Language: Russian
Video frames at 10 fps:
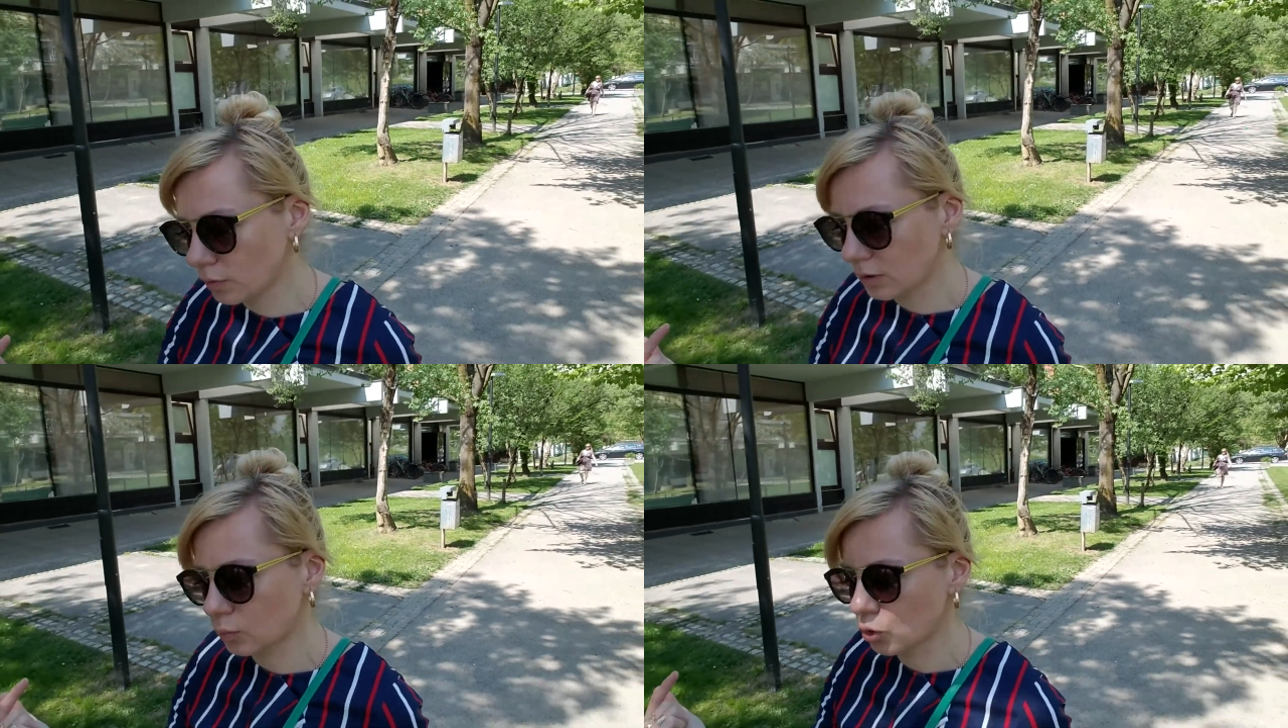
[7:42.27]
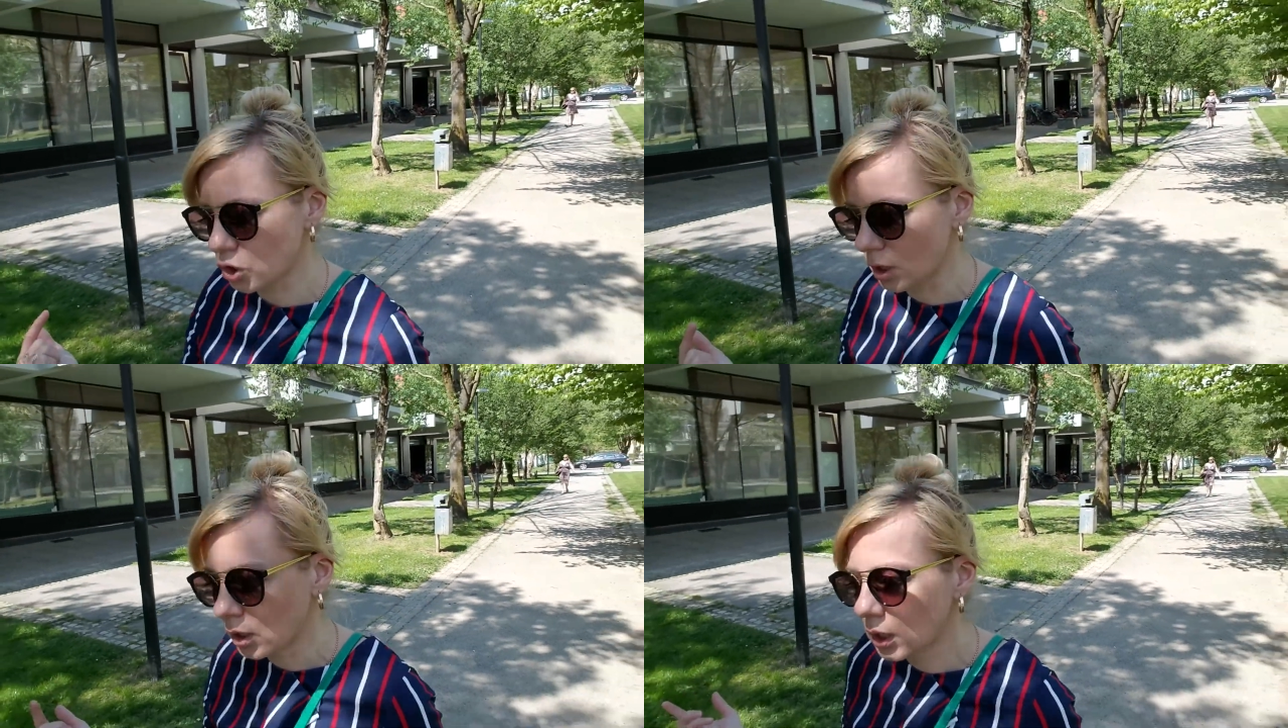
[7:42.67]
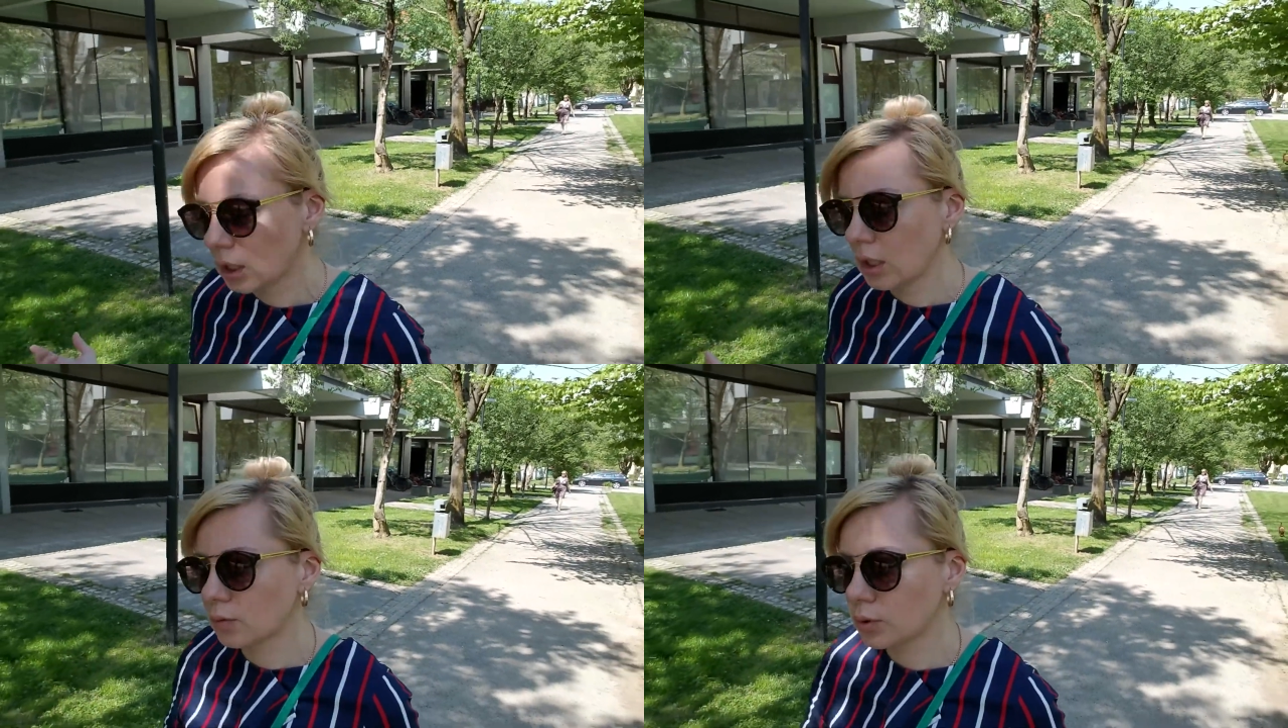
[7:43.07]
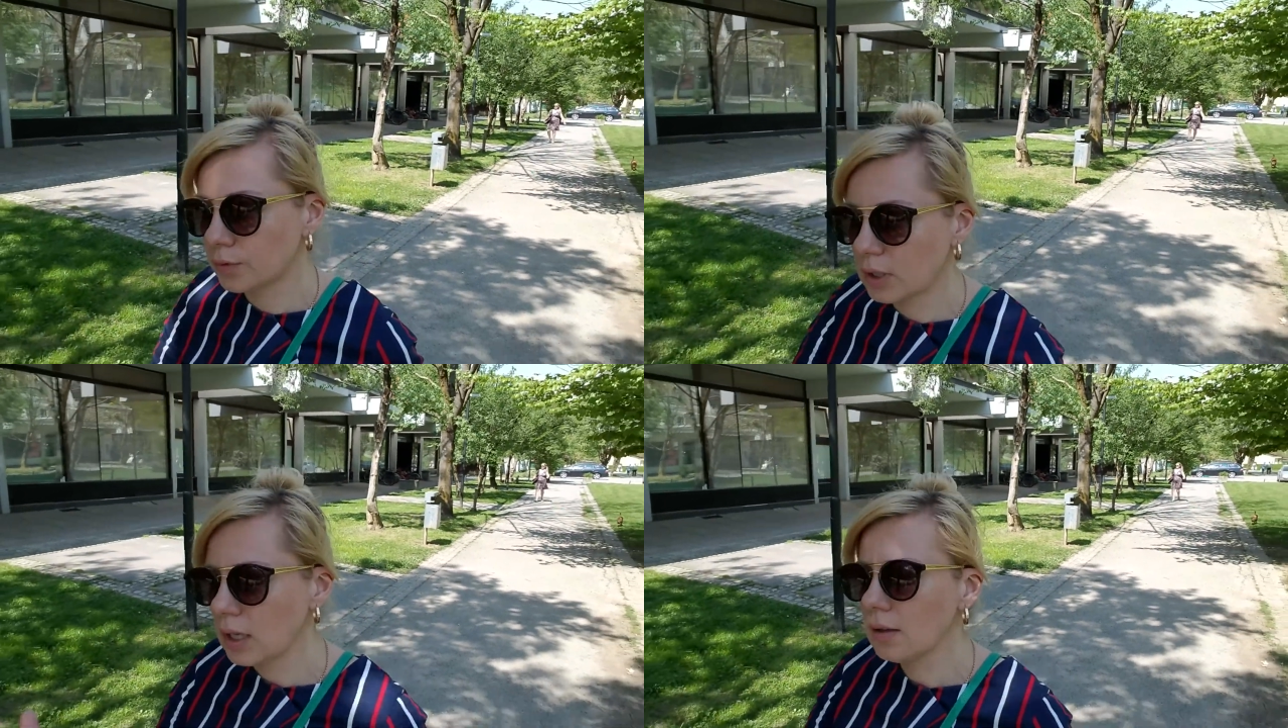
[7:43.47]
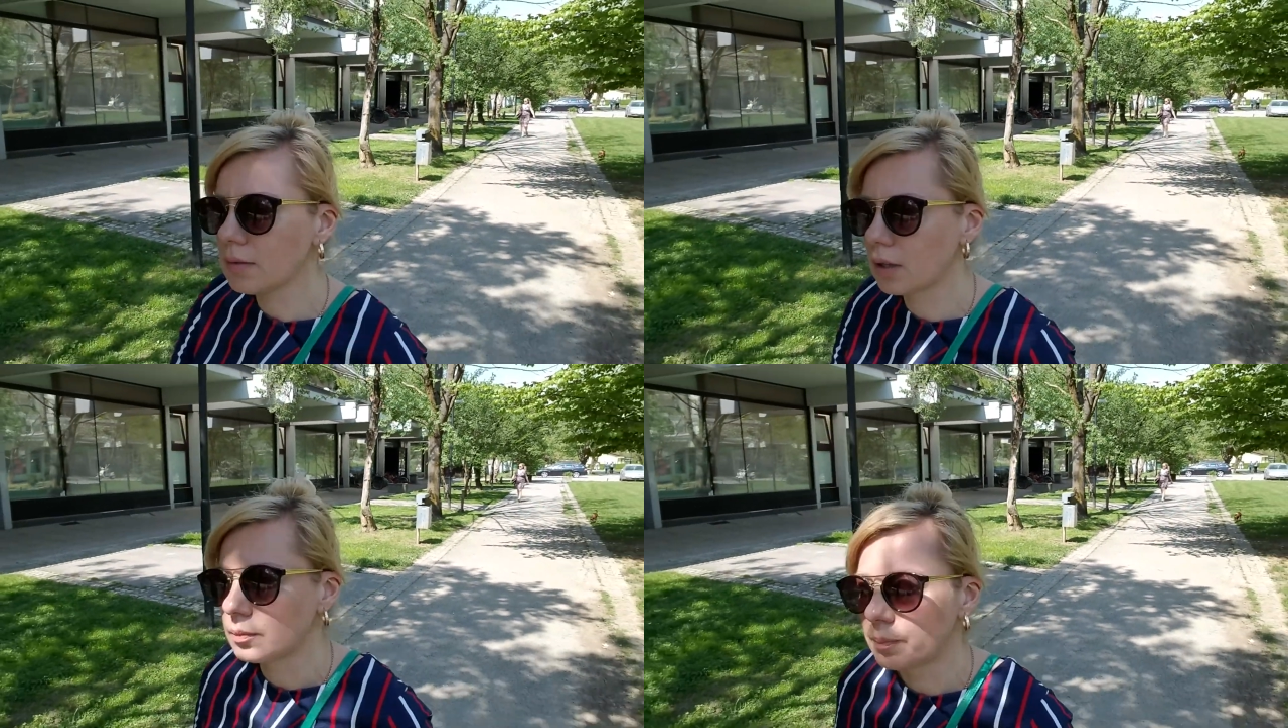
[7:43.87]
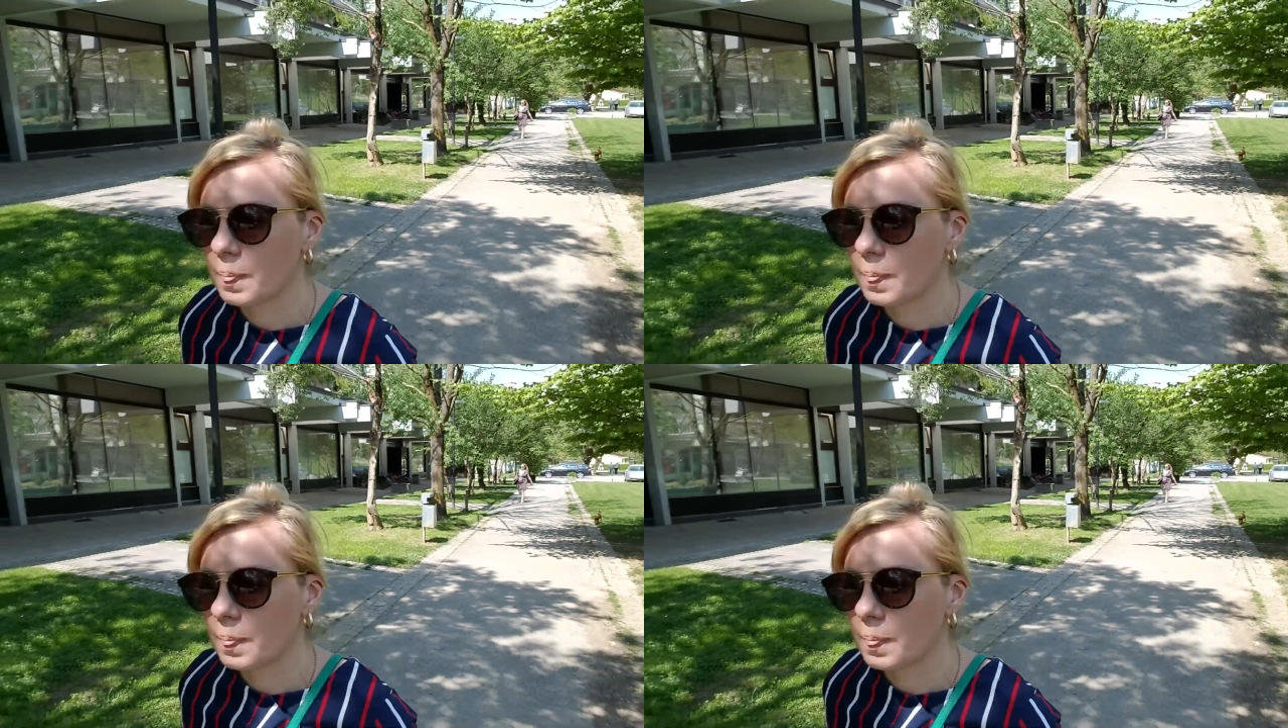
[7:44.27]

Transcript: возможно. И вот в Киеве